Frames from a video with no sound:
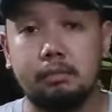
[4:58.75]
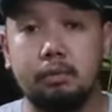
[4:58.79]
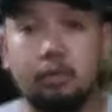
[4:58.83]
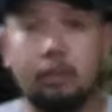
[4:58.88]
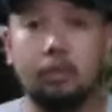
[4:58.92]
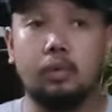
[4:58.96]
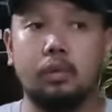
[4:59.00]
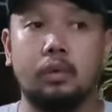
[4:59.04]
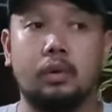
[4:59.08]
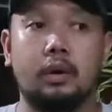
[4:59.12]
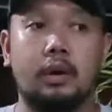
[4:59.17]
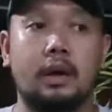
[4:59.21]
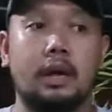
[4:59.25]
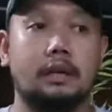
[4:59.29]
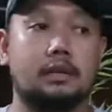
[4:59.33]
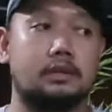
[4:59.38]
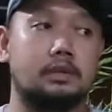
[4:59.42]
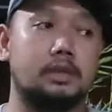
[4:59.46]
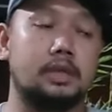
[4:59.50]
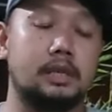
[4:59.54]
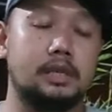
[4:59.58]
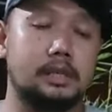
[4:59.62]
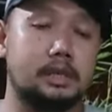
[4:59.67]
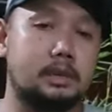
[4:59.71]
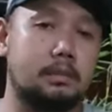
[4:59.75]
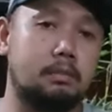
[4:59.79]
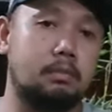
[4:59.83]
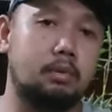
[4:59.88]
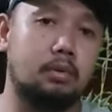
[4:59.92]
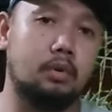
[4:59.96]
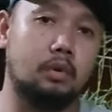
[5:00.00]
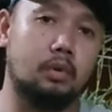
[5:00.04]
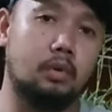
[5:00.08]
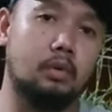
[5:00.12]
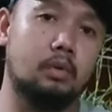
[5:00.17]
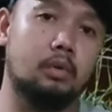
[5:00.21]
Blue. Actually, si
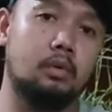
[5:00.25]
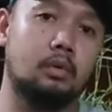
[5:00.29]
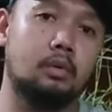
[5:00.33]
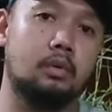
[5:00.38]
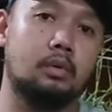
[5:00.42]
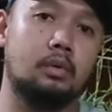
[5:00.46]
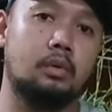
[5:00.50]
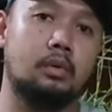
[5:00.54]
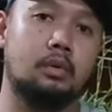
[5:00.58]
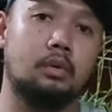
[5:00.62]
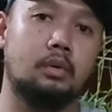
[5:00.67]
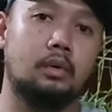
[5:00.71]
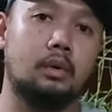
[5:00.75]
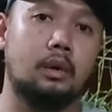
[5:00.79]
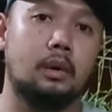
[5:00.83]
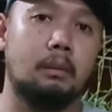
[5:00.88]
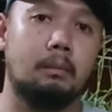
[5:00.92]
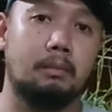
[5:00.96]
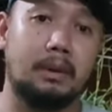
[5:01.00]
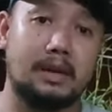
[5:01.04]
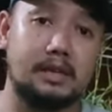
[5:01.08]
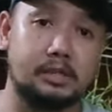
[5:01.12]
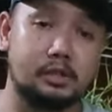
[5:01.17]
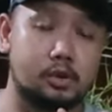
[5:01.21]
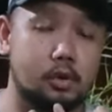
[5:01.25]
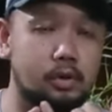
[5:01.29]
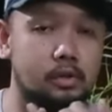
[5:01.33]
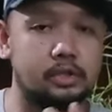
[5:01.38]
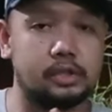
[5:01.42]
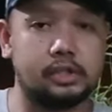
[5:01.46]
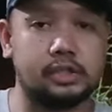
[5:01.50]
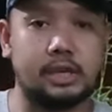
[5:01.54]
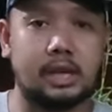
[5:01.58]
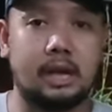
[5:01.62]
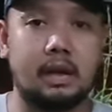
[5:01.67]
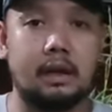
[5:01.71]
Blue, may
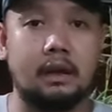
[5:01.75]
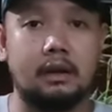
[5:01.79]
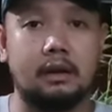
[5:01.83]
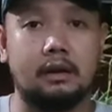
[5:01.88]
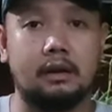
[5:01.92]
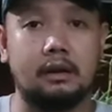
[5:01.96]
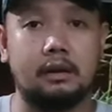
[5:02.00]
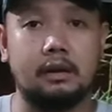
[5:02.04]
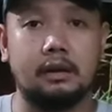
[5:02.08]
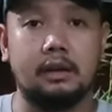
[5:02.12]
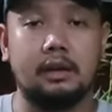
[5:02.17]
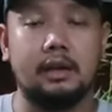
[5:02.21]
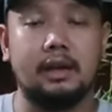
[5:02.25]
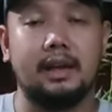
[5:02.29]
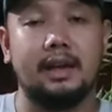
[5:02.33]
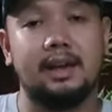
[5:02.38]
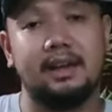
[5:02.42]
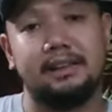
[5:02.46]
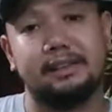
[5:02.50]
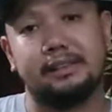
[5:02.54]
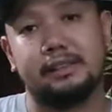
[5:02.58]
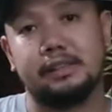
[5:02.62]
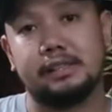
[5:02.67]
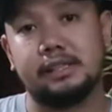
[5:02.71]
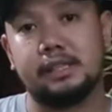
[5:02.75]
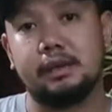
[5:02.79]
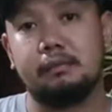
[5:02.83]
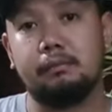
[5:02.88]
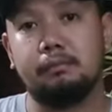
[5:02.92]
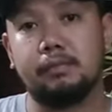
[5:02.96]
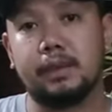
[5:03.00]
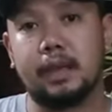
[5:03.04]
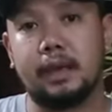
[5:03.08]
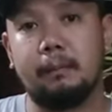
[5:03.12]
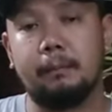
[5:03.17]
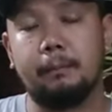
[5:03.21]
salt siya. And at the
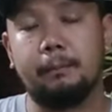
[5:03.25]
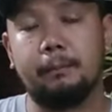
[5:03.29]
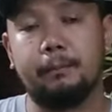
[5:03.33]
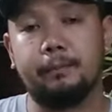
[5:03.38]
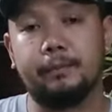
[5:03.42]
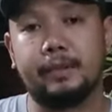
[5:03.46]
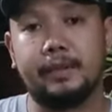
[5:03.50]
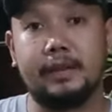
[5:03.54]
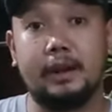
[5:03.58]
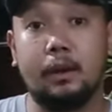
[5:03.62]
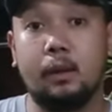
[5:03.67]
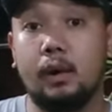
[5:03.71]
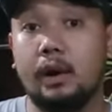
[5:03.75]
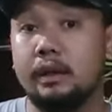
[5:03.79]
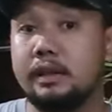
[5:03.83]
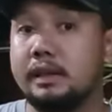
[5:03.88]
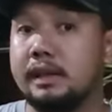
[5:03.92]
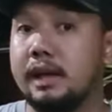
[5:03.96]
same time, ginawa